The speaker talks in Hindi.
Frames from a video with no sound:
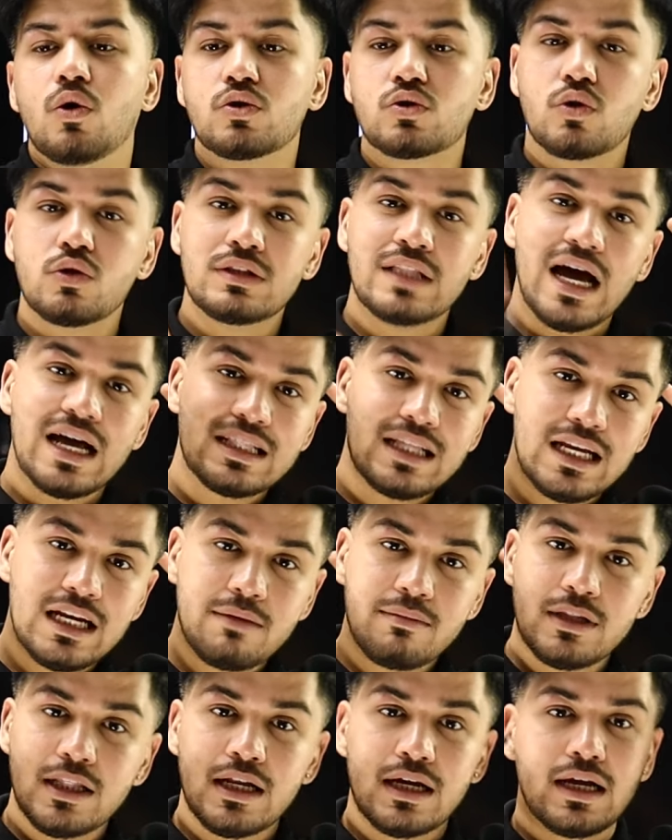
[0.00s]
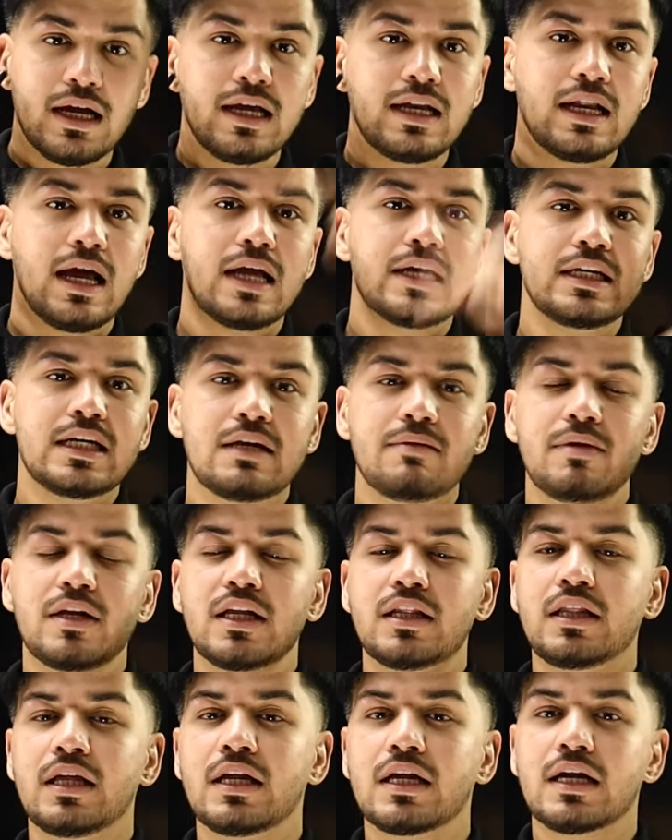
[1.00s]
उसको दादा ने भी दे रखा है नानी ने
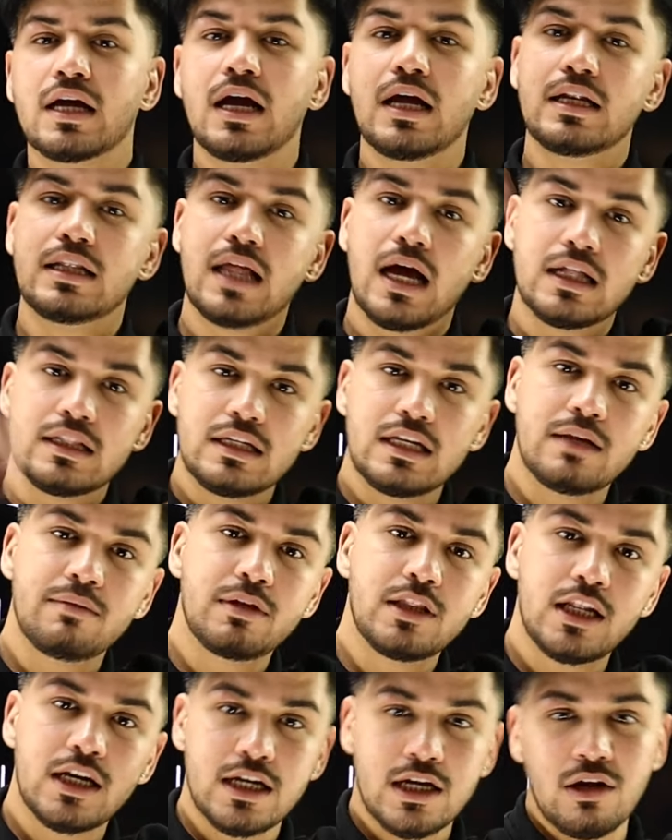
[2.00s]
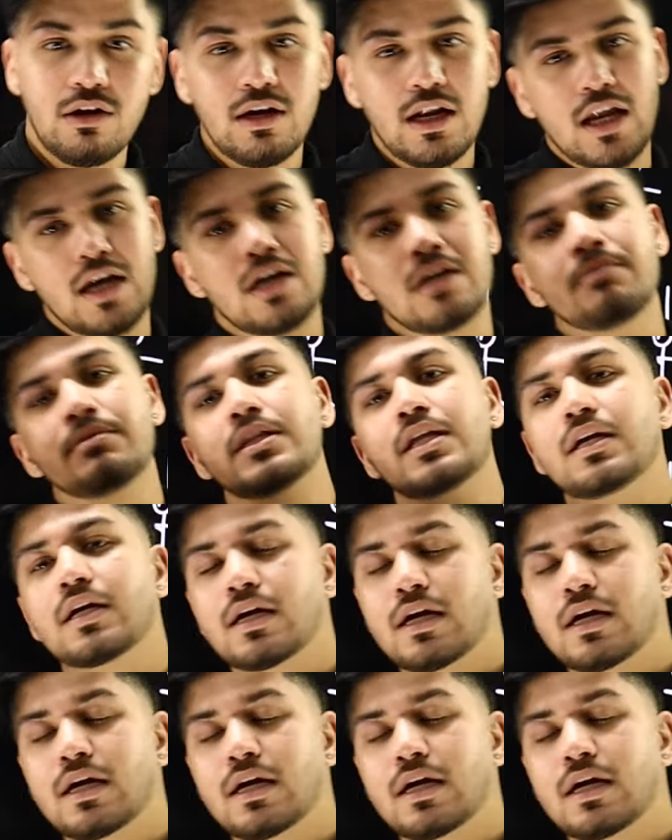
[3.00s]
भी दे रखा है दादी ने भी दे रखा है नाना ने भी दे